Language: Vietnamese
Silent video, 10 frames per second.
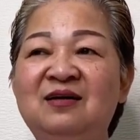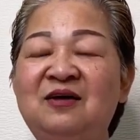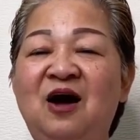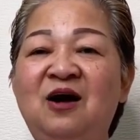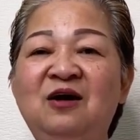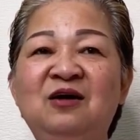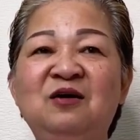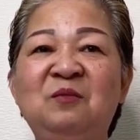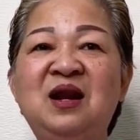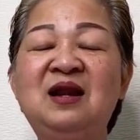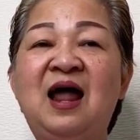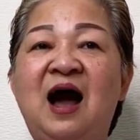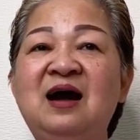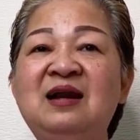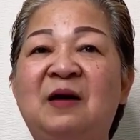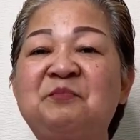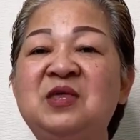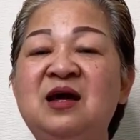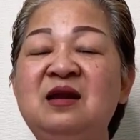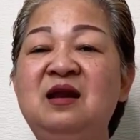nó mình lỡ lập
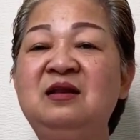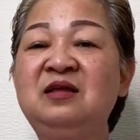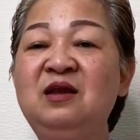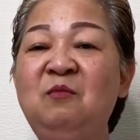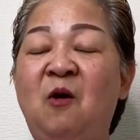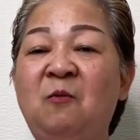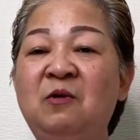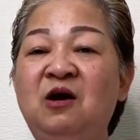gia đình với một